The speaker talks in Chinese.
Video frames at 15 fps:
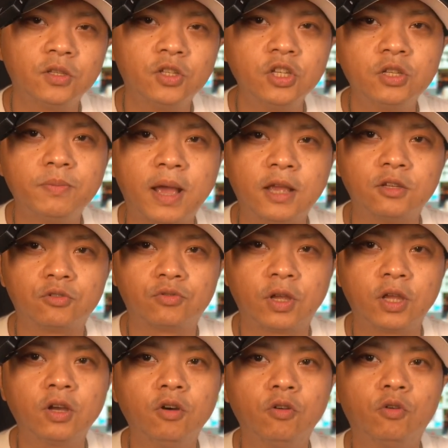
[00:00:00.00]
正式版
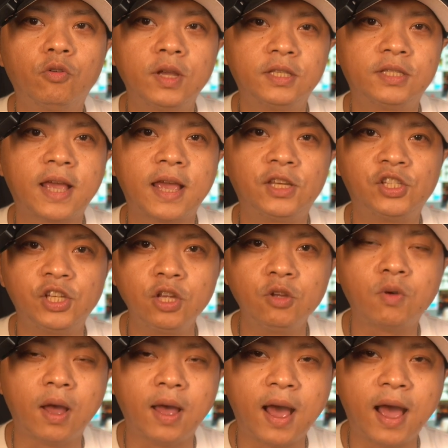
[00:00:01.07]
随后会在
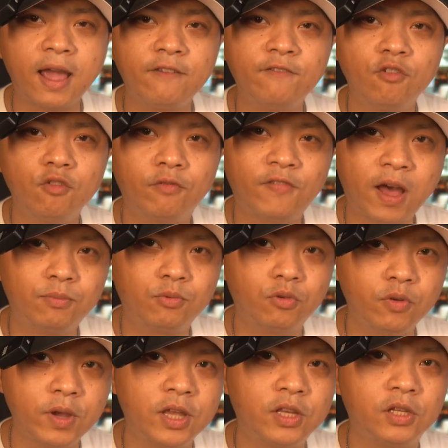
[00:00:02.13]
新款 iPhone 发布
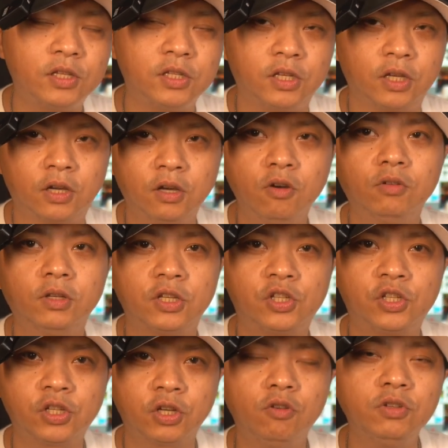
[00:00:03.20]
会以后的
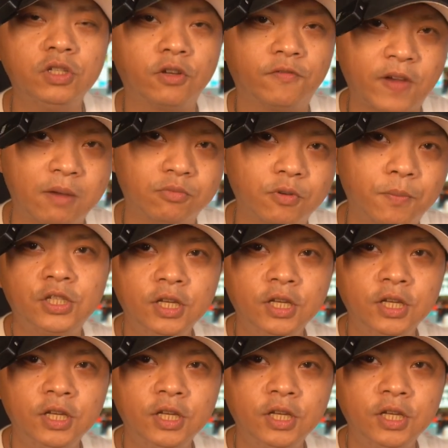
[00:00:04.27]
秋季发布。